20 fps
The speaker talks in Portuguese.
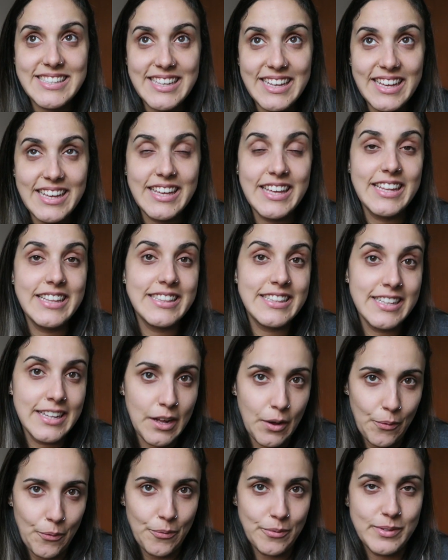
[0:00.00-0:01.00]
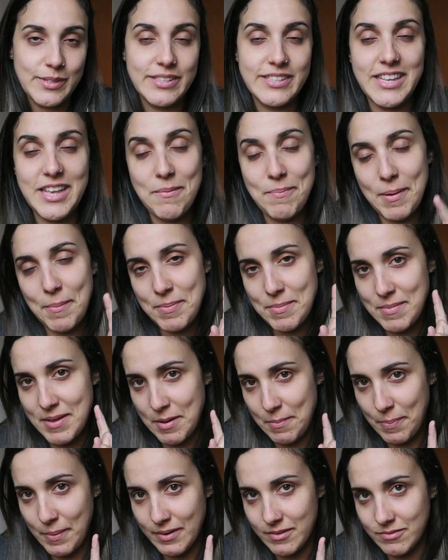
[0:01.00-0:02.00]
Sim e não. Sim para a
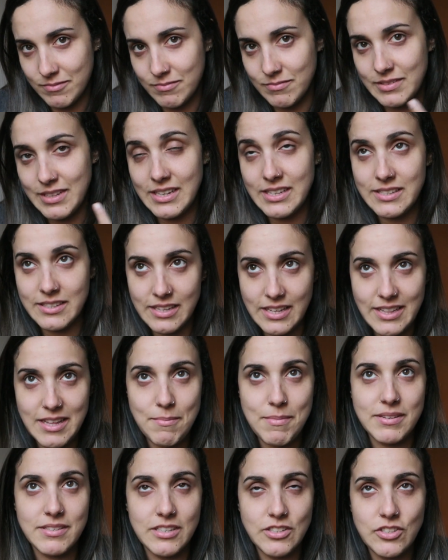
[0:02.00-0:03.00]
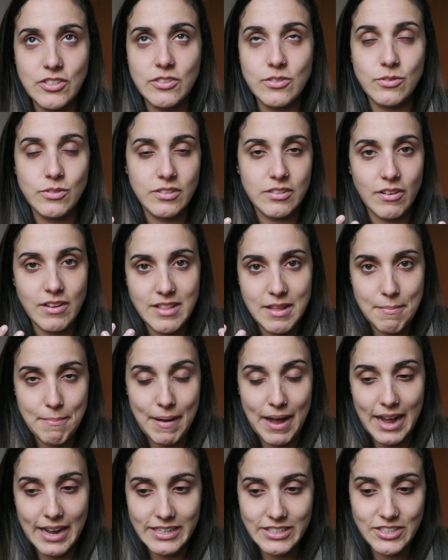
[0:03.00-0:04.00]
primeira pergunta, que sim, tem bastante discussão e
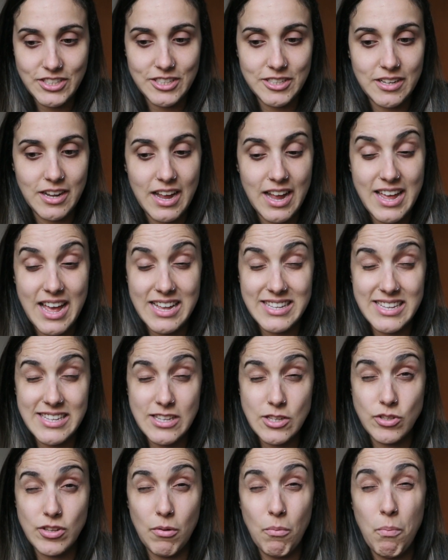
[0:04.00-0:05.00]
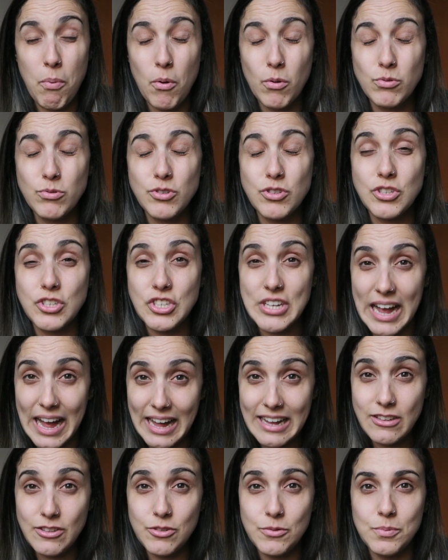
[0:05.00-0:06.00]
debate. Às vezes isso é um pouco
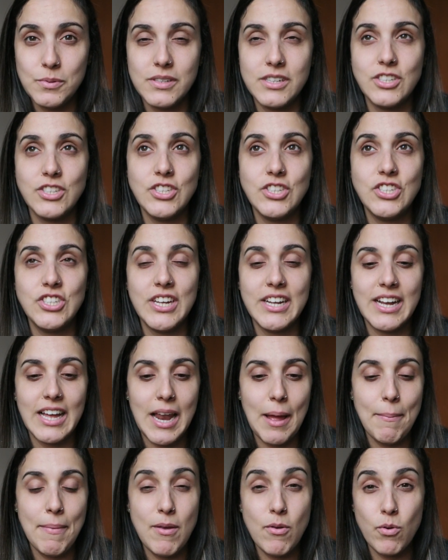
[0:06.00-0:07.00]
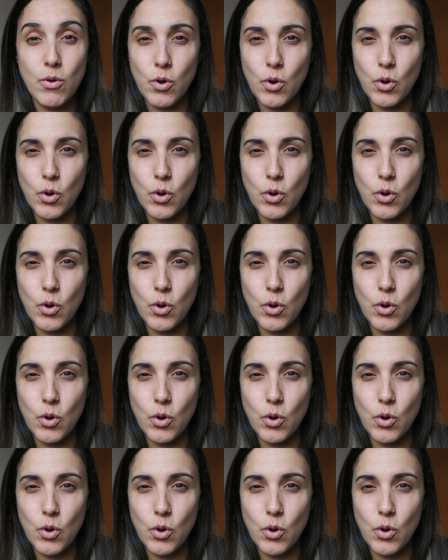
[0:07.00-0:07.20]
chato, porque a gente chega lá meio